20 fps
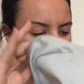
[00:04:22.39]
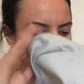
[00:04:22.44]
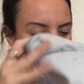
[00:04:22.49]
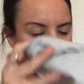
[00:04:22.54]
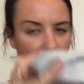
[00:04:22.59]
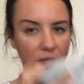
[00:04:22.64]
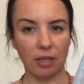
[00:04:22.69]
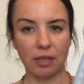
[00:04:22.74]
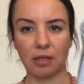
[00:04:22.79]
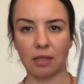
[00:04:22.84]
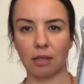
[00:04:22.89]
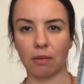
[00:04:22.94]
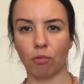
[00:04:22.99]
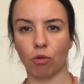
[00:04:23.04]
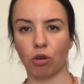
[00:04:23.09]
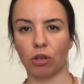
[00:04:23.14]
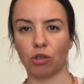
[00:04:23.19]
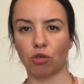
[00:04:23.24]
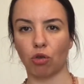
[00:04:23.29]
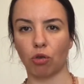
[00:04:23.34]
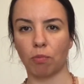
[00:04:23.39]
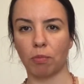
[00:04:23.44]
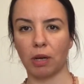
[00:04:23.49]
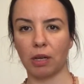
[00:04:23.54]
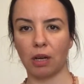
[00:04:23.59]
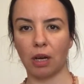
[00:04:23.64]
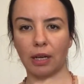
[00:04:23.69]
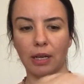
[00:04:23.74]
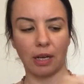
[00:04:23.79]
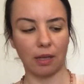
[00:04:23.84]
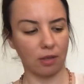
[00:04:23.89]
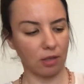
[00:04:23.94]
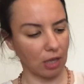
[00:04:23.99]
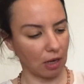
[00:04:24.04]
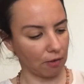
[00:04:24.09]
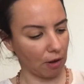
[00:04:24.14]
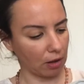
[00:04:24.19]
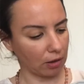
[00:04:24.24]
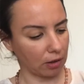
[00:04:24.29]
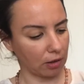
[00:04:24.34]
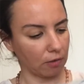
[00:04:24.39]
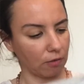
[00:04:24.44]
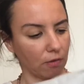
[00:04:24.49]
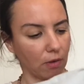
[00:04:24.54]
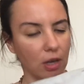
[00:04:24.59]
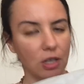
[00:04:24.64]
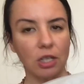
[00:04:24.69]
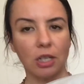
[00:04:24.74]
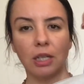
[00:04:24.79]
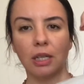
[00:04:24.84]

İçerisi de böyle çok bayağı geniş evraklarım var.